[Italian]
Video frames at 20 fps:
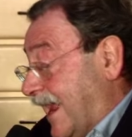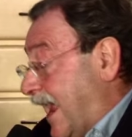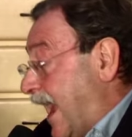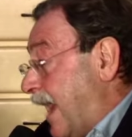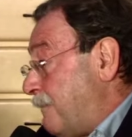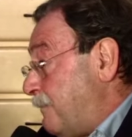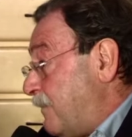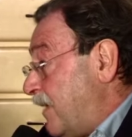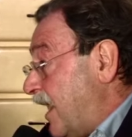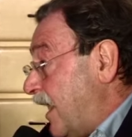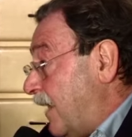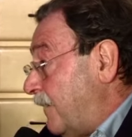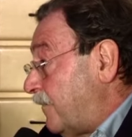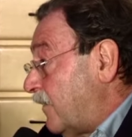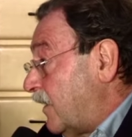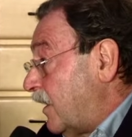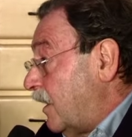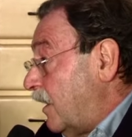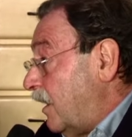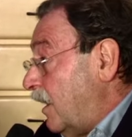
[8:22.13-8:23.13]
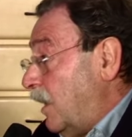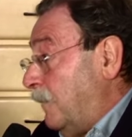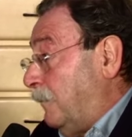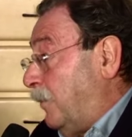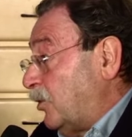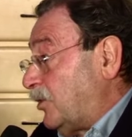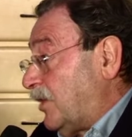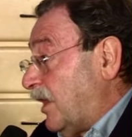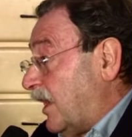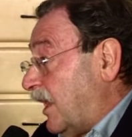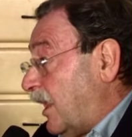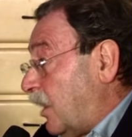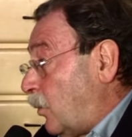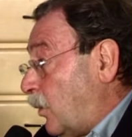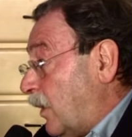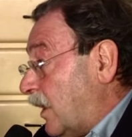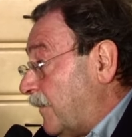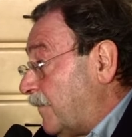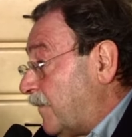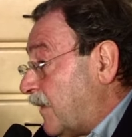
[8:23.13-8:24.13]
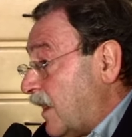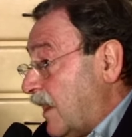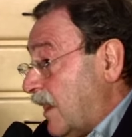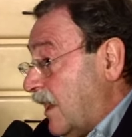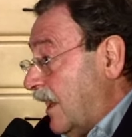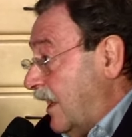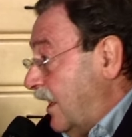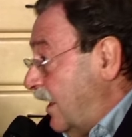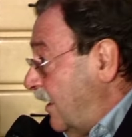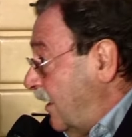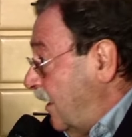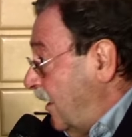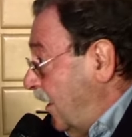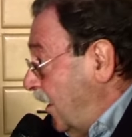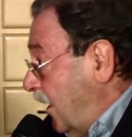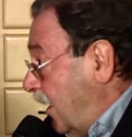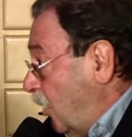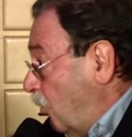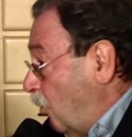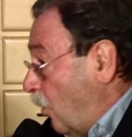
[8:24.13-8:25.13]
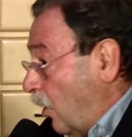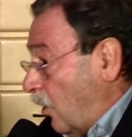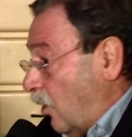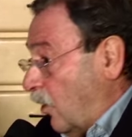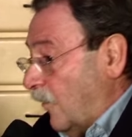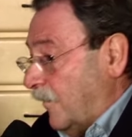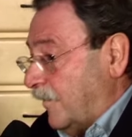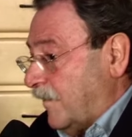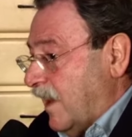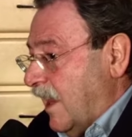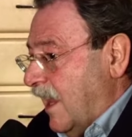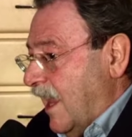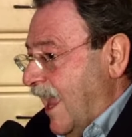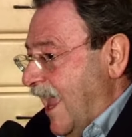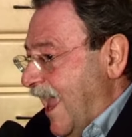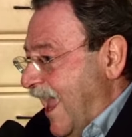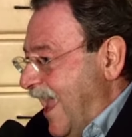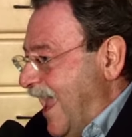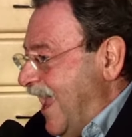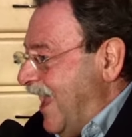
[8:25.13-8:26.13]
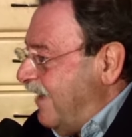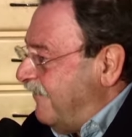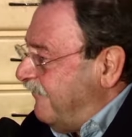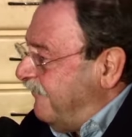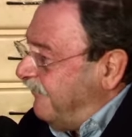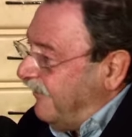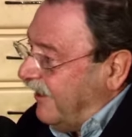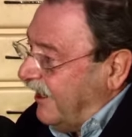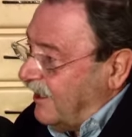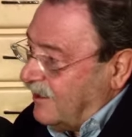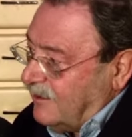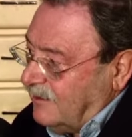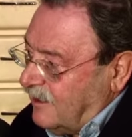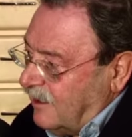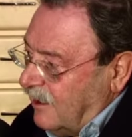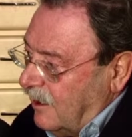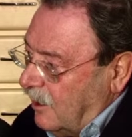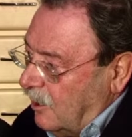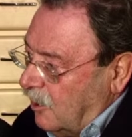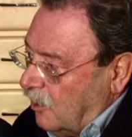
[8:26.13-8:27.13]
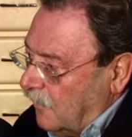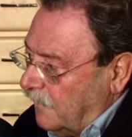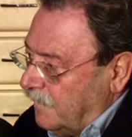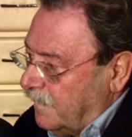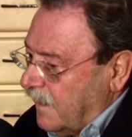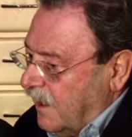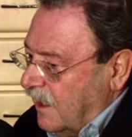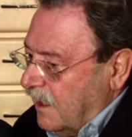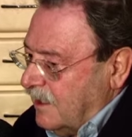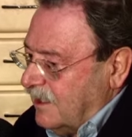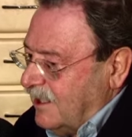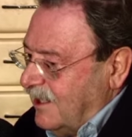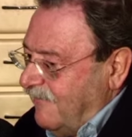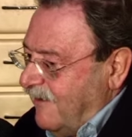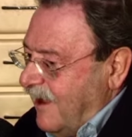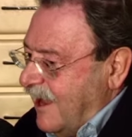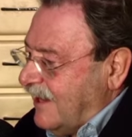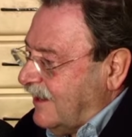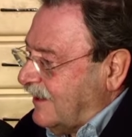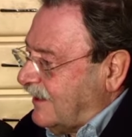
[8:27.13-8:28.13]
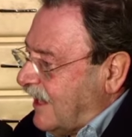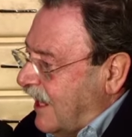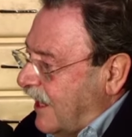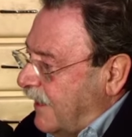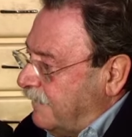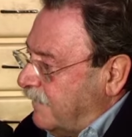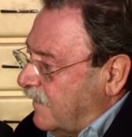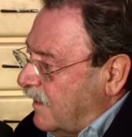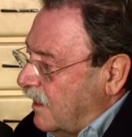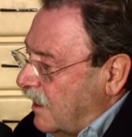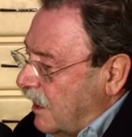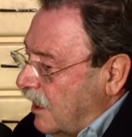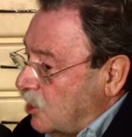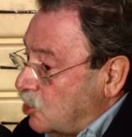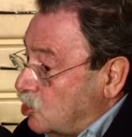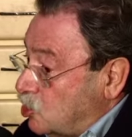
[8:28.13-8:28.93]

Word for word: Cambia il potere qui, il luogo, e Ferentillo diventa eh,